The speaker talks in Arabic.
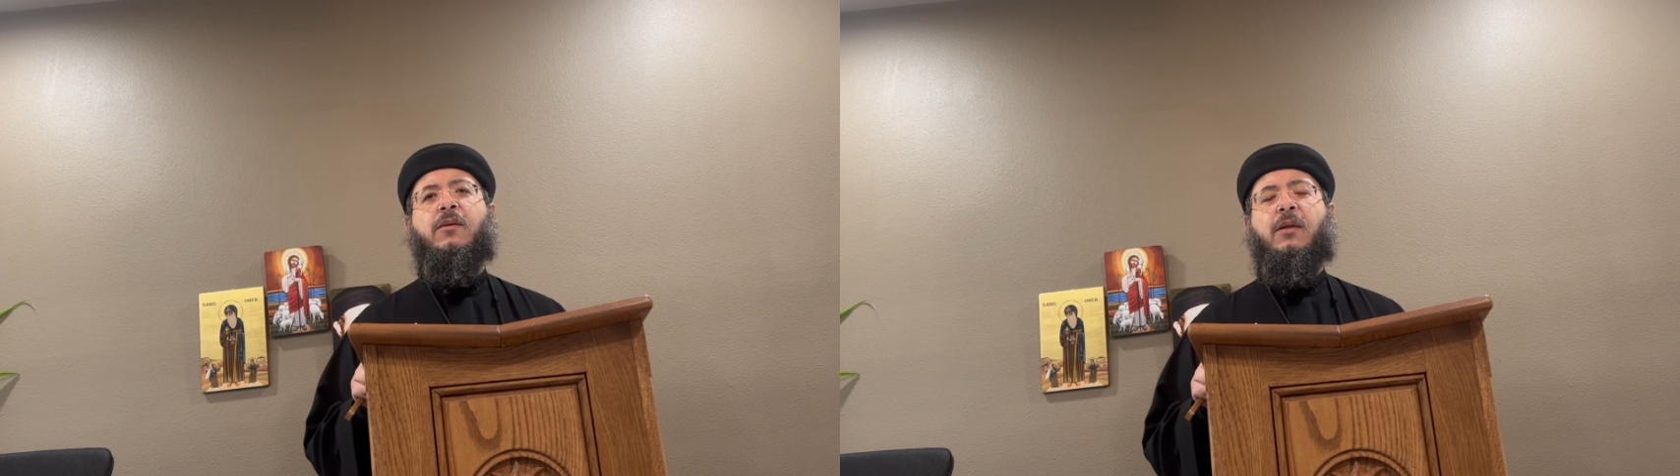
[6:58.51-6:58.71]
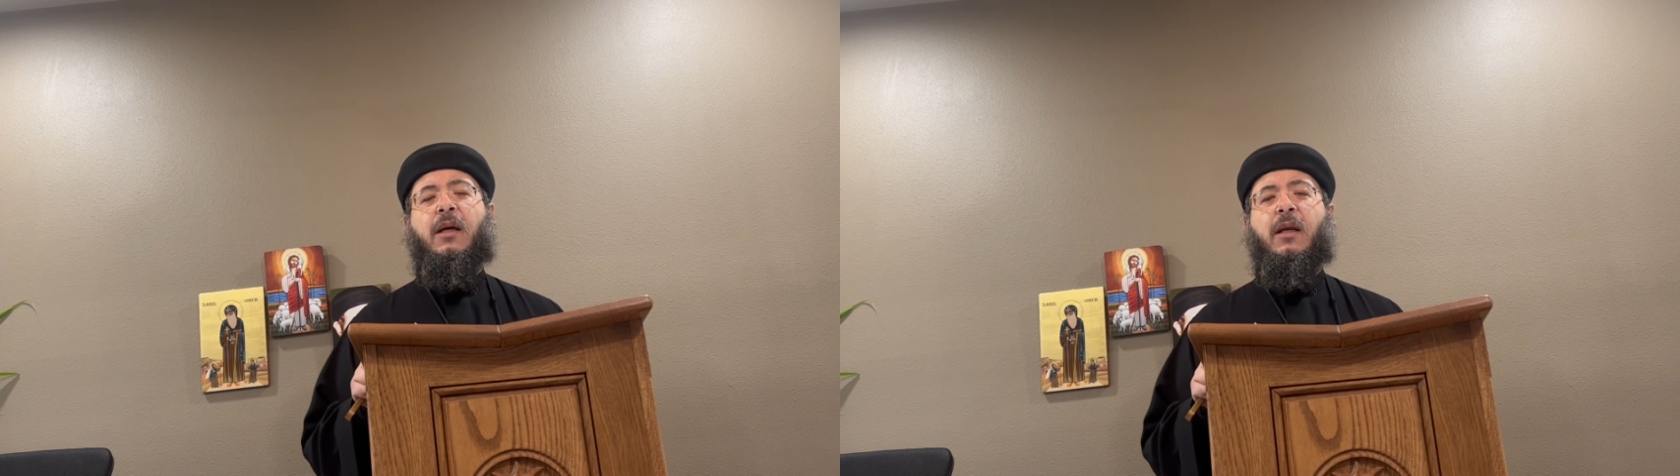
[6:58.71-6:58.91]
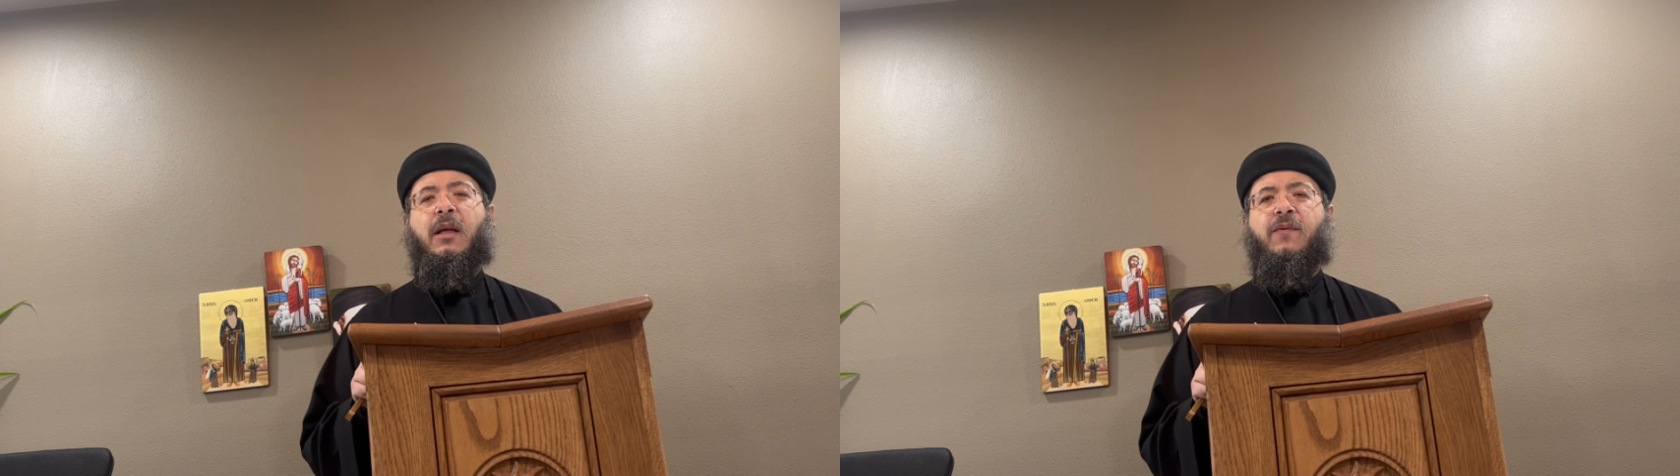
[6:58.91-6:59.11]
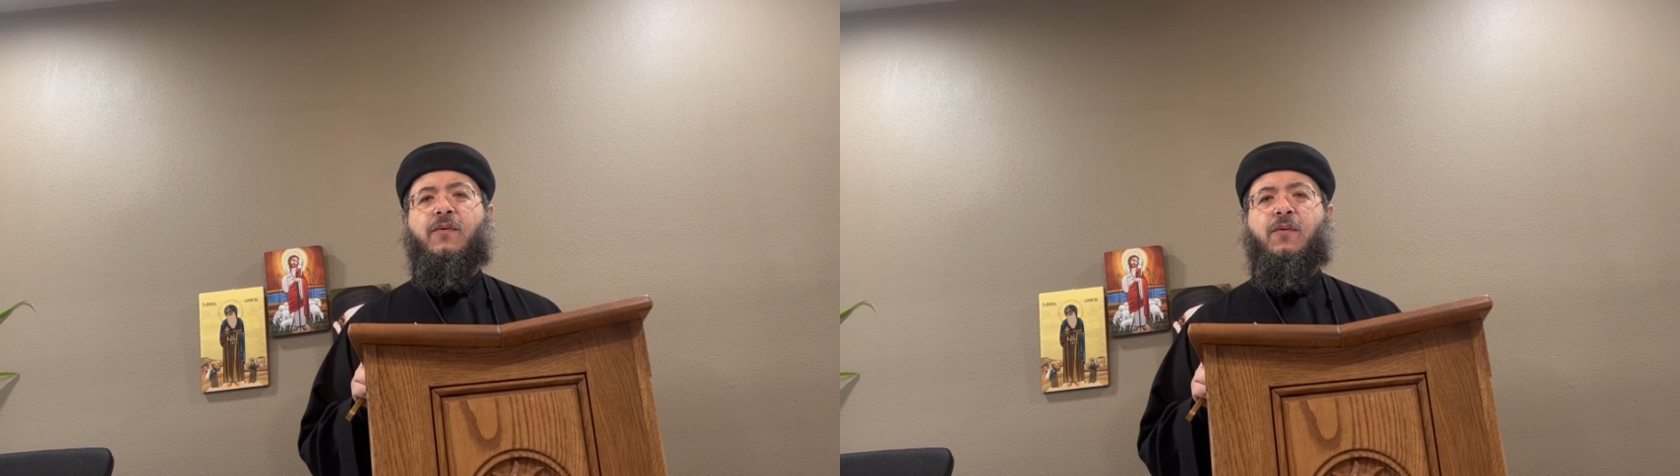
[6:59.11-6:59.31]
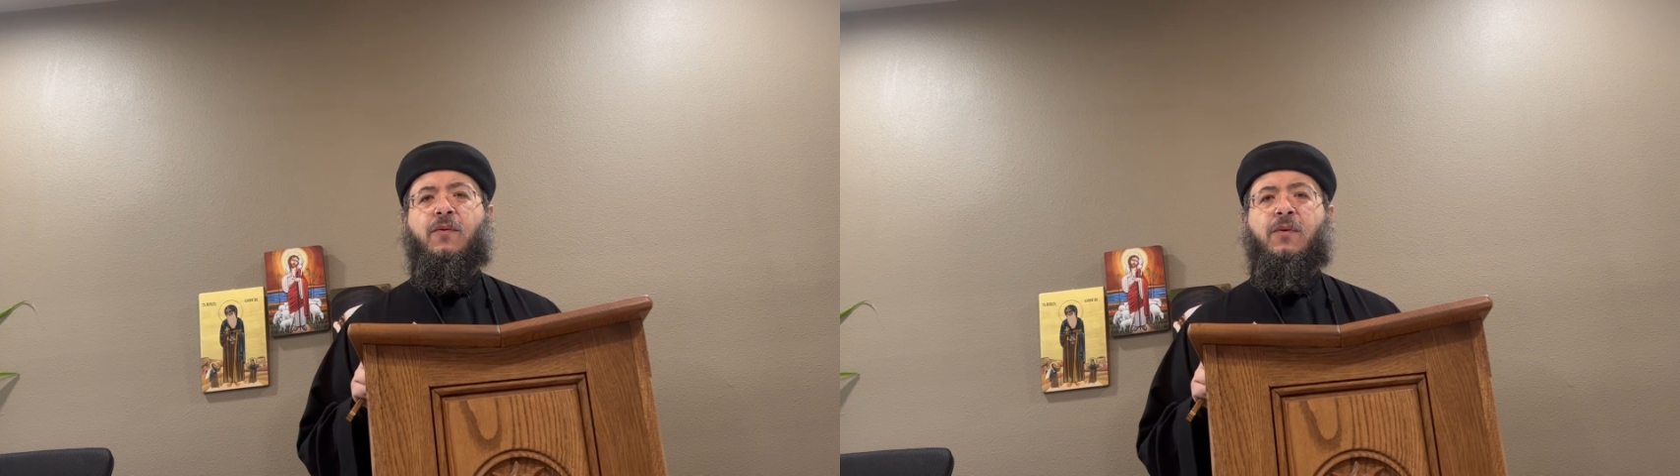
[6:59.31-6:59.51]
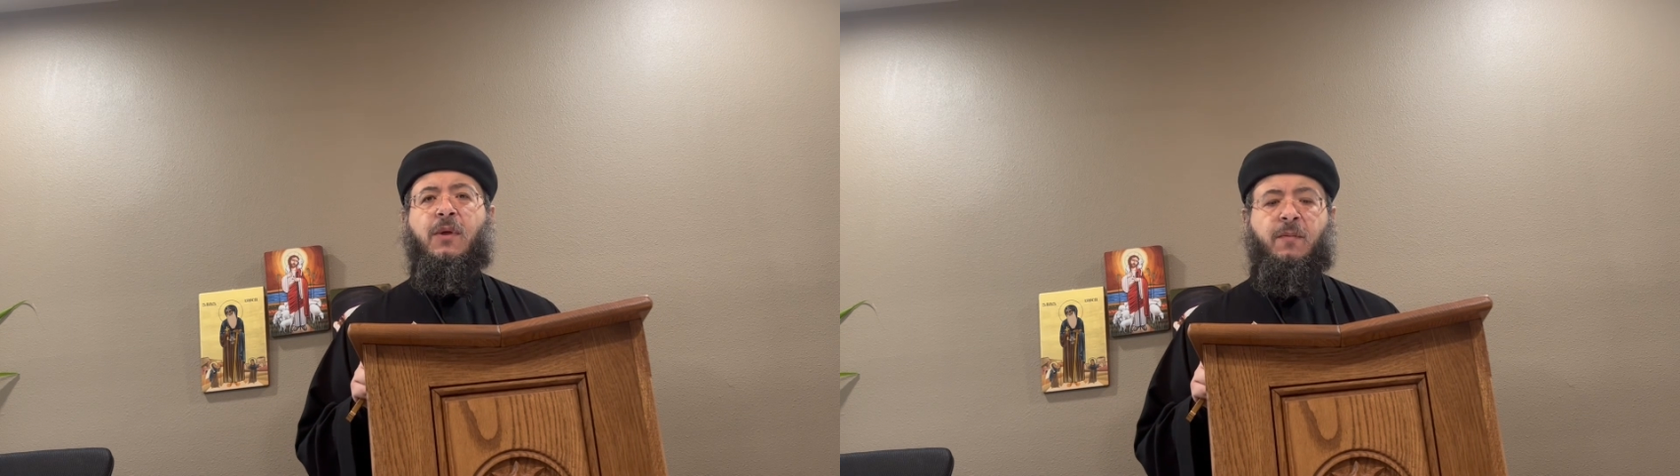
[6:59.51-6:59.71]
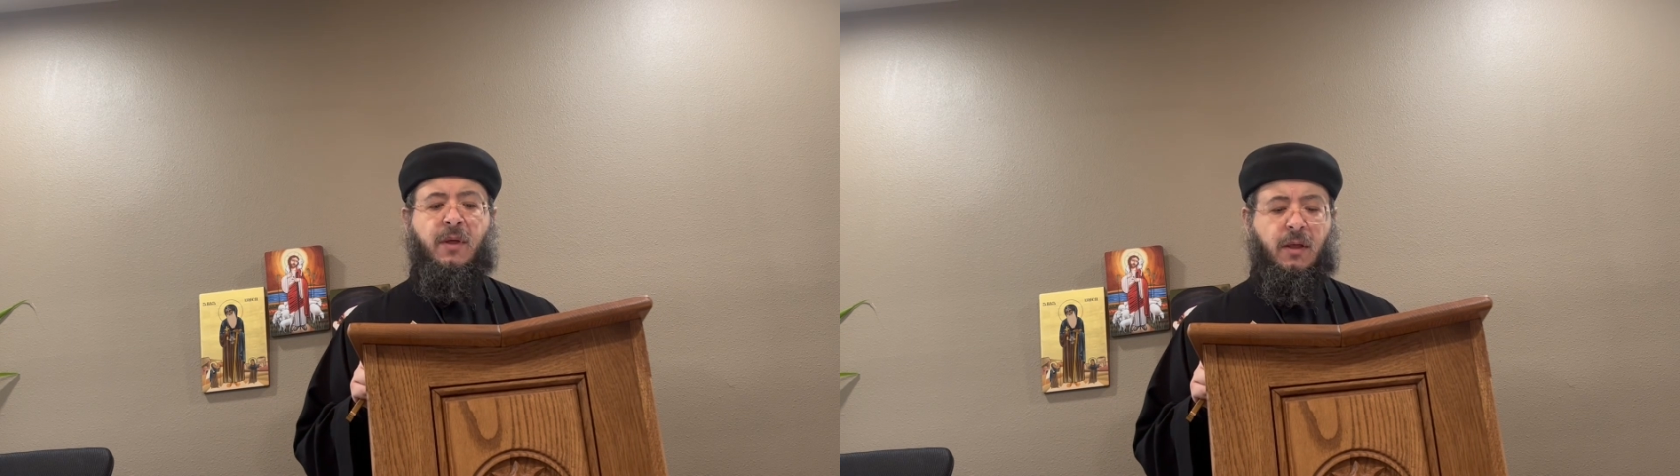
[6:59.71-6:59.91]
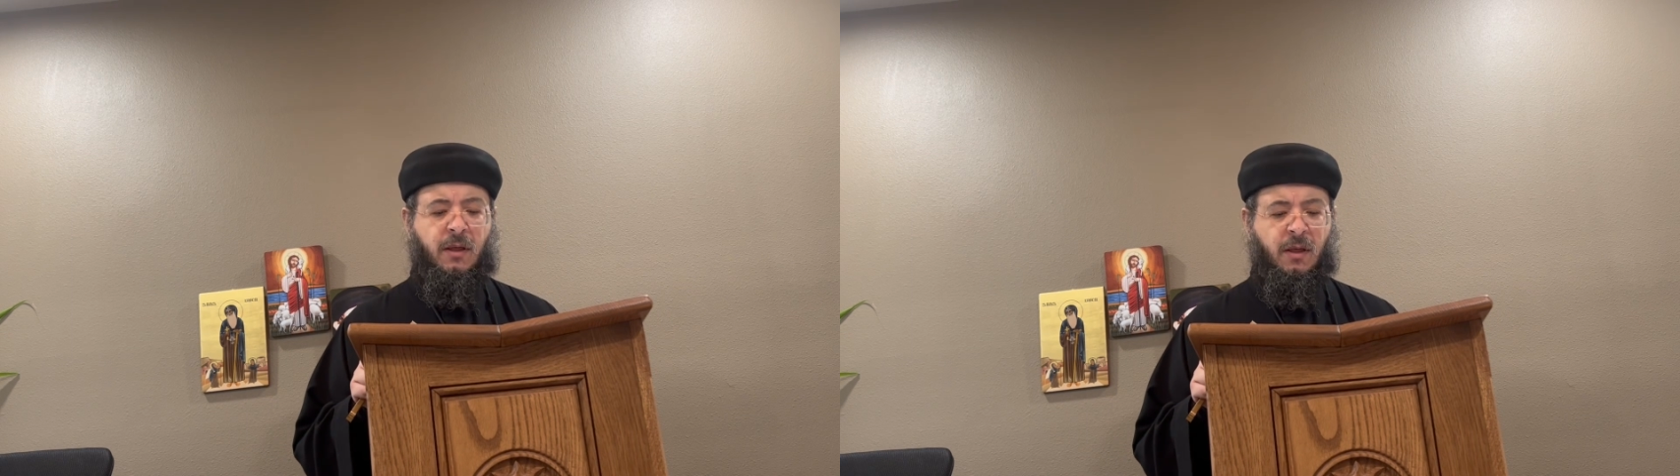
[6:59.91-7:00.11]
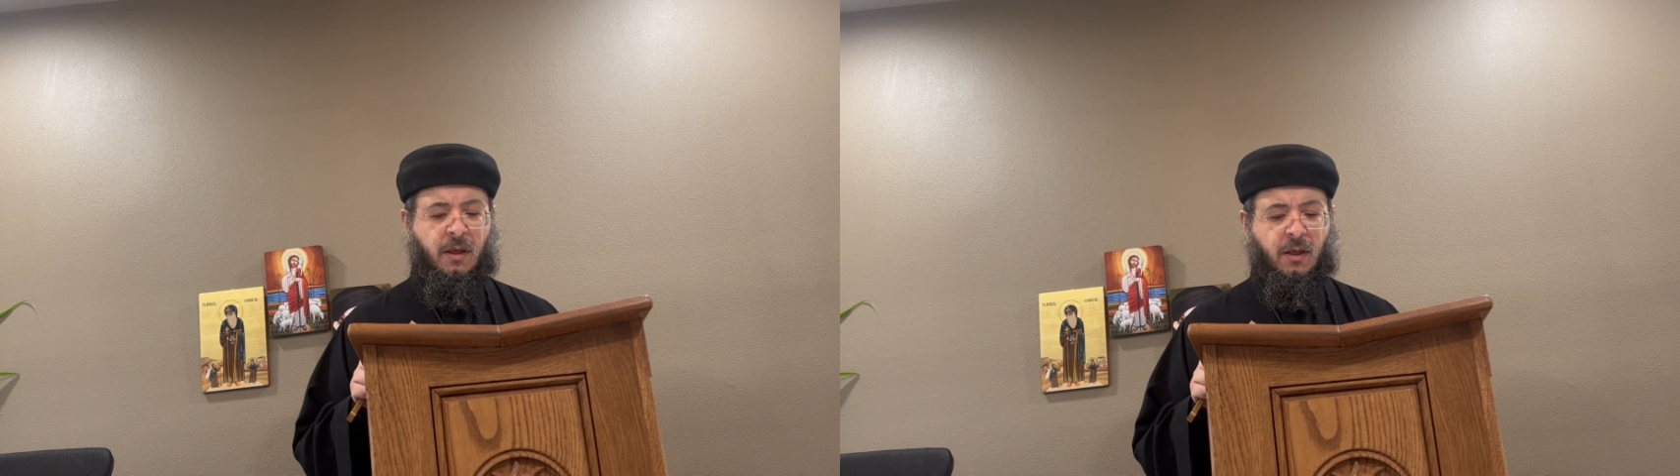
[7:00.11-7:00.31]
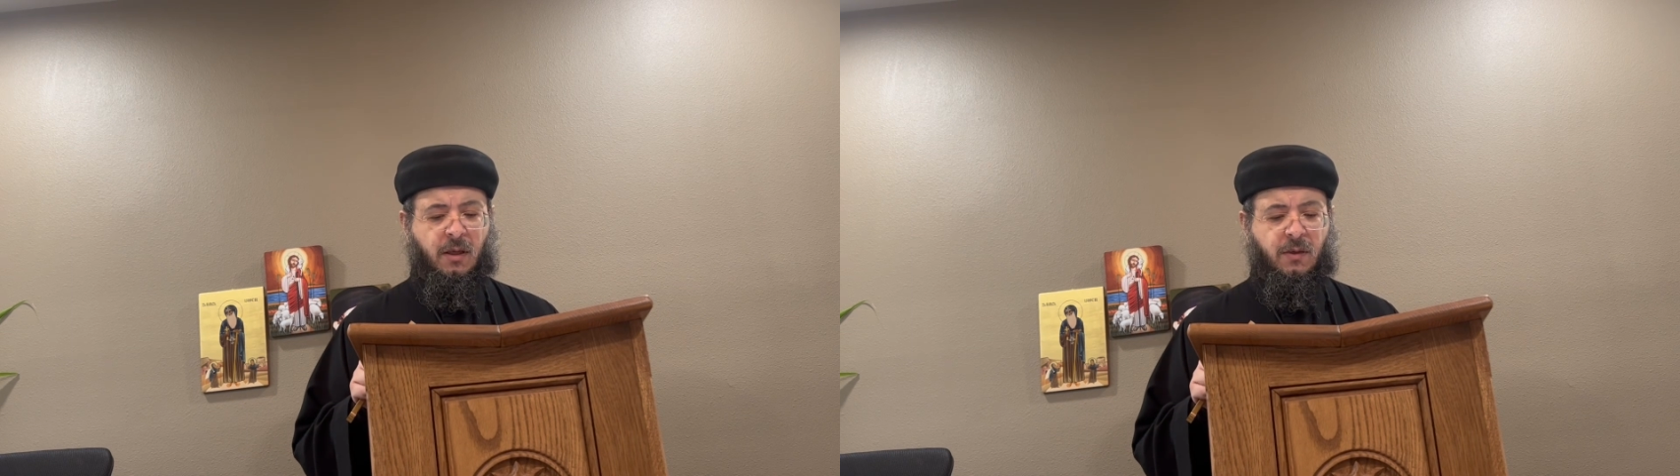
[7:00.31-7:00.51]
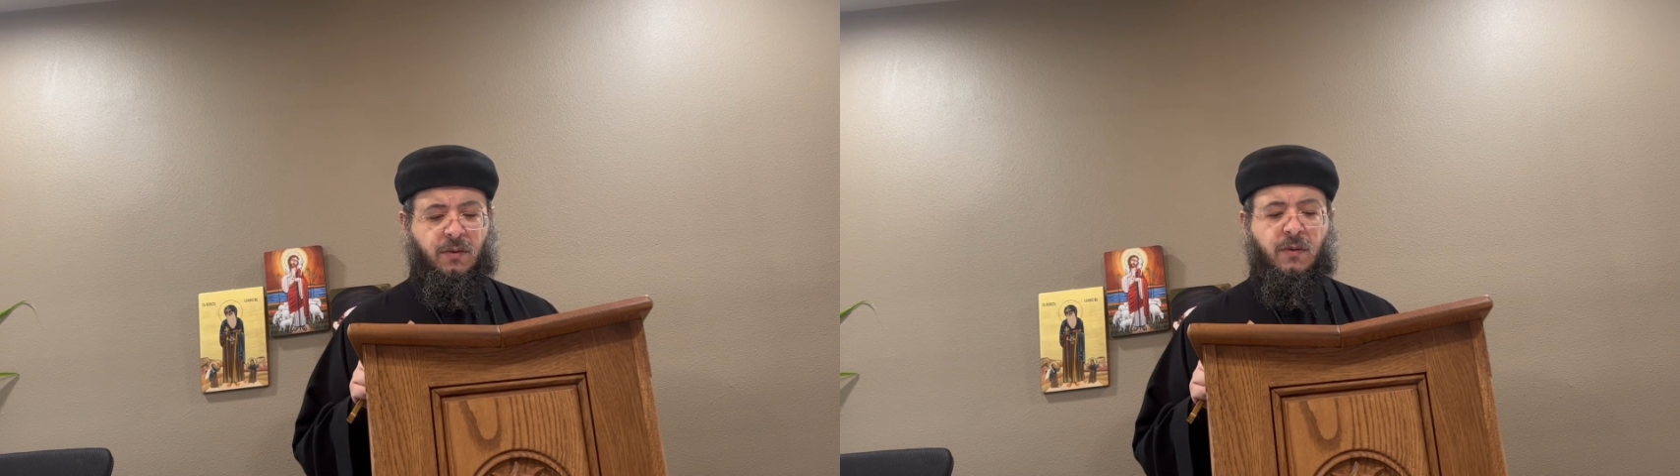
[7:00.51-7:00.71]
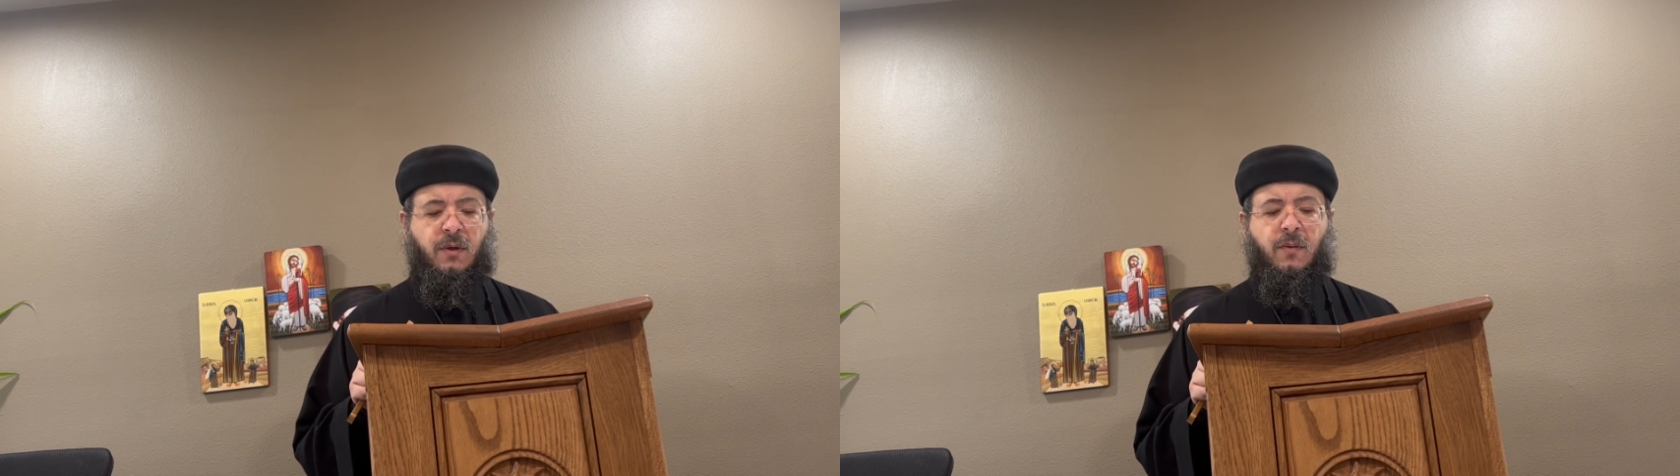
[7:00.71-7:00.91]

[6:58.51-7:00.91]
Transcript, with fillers: تخليك في وجود ربنا طول